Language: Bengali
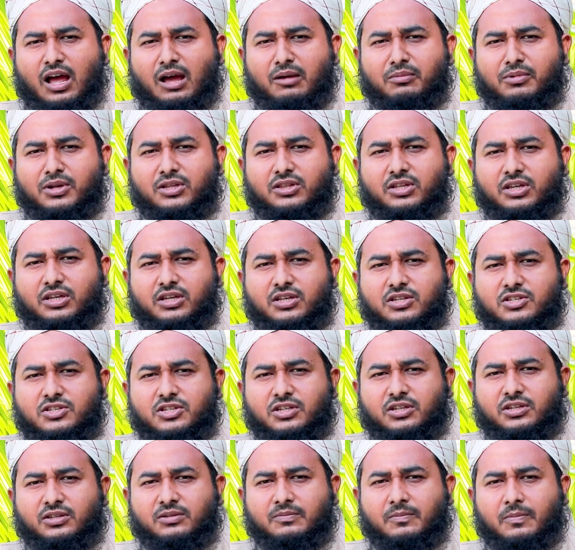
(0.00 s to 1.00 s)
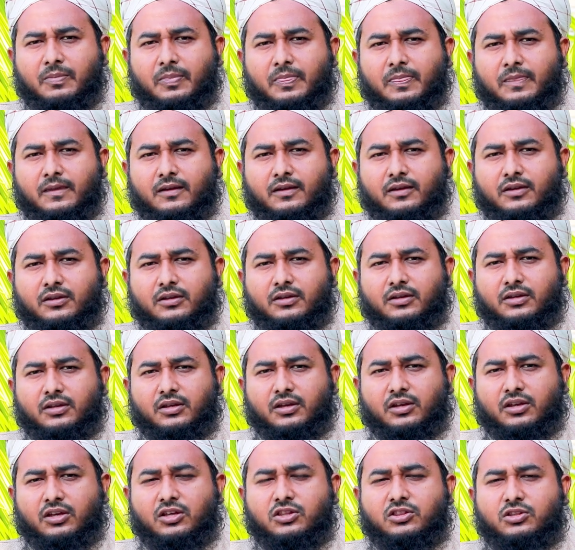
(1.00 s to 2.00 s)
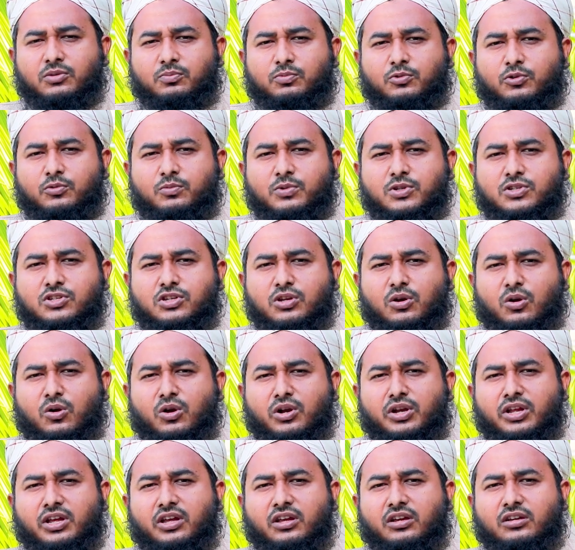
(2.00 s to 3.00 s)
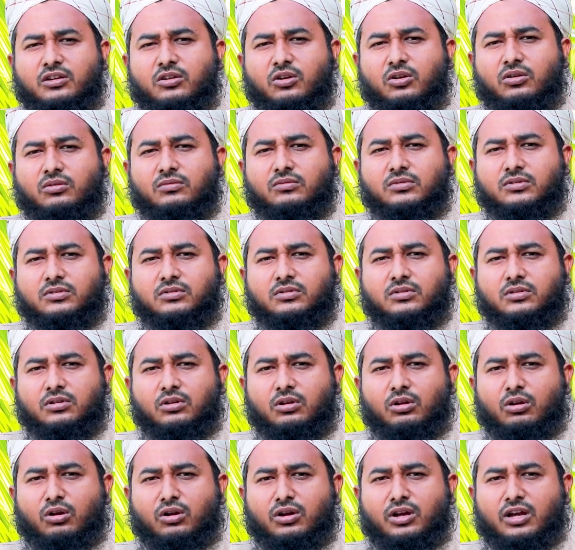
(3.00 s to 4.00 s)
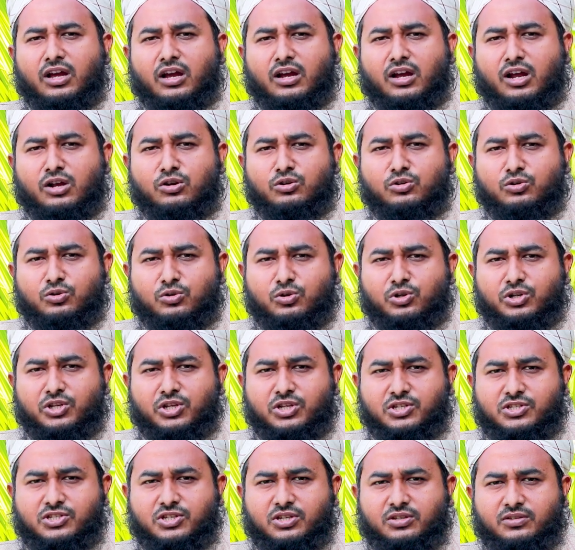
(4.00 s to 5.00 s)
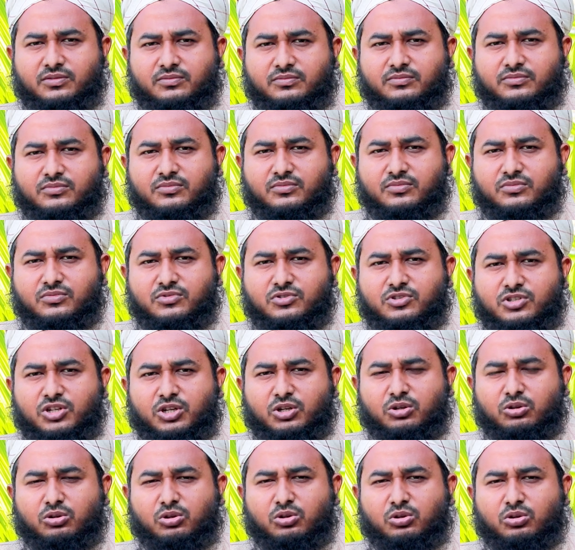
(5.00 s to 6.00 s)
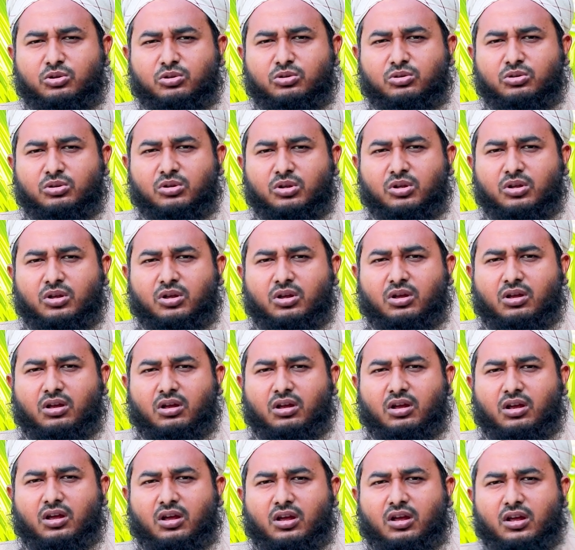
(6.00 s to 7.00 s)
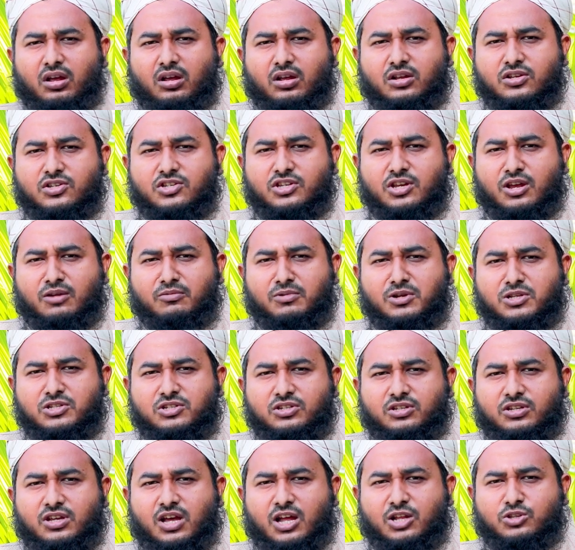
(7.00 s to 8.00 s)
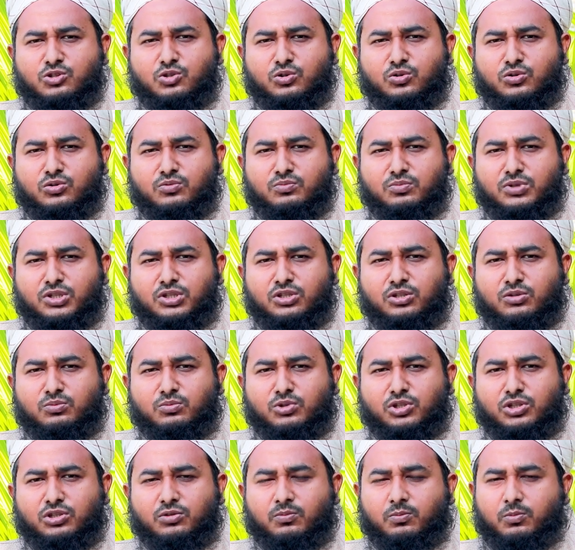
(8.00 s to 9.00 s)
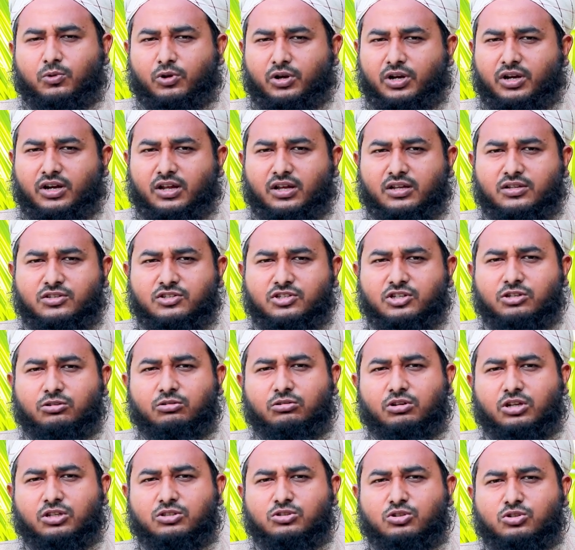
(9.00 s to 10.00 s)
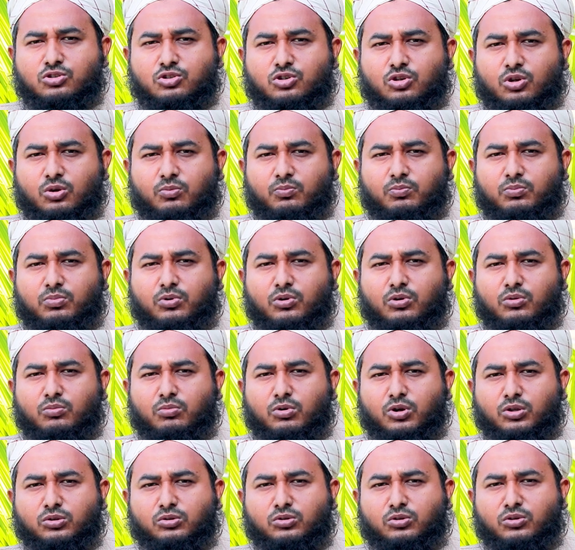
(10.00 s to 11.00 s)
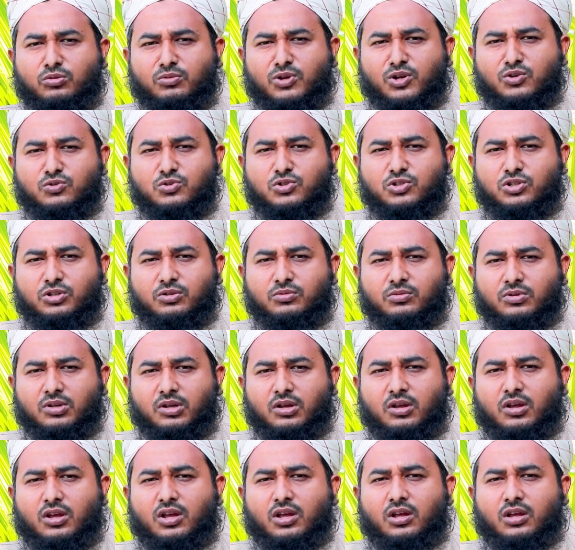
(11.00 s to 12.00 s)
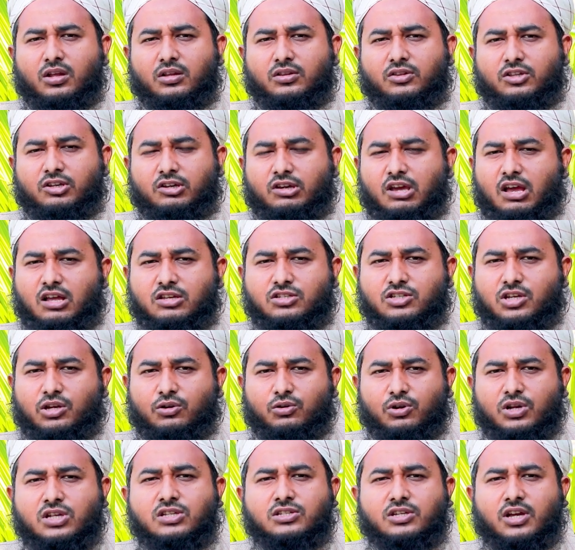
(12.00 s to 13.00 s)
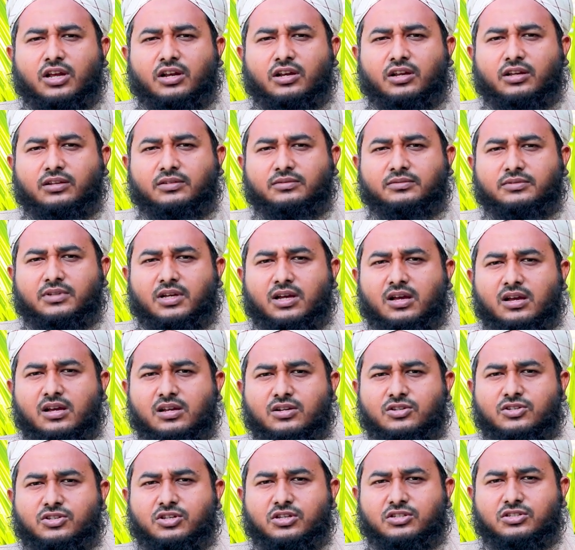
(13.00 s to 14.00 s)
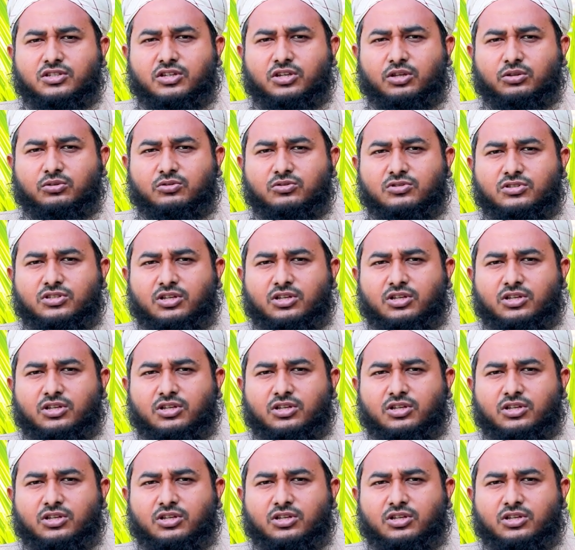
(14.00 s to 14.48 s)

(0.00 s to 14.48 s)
আমরা দেখেছি ইতিপূর্বে সে অনেক লঙ্কা কাণ্ড ঘটিয়েছে যেগুলো সামাজিক আচরণবিধির মধ্যে পড়ে না যেগুলো একজন সভ্য ভদ্র মানুষের থেকে আশা করা যায় না আর সে যেহেতু